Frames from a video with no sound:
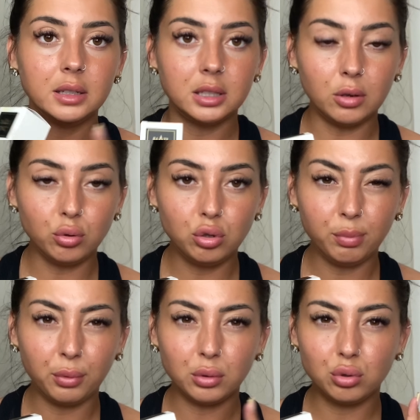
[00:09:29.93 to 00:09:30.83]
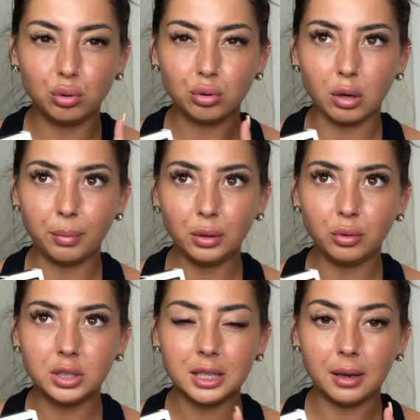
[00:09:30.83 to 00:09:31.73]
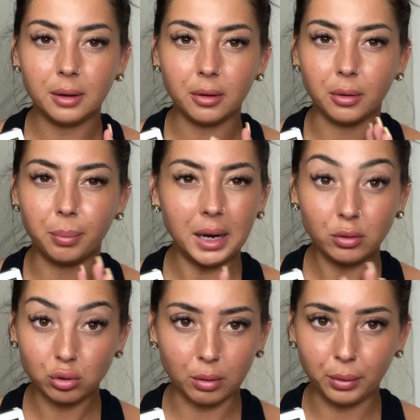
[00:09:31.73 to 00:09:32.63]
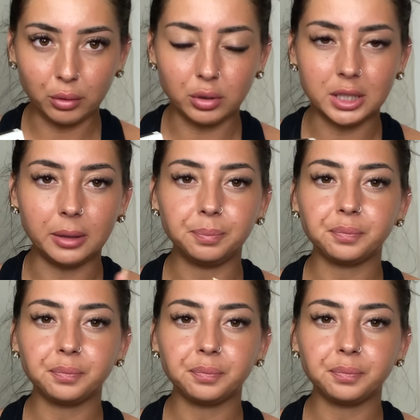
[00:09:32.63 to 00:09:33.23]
C'est le dupe du Jean-Paul Gaultier, euh, Belle de Jean-Paul Gaultier.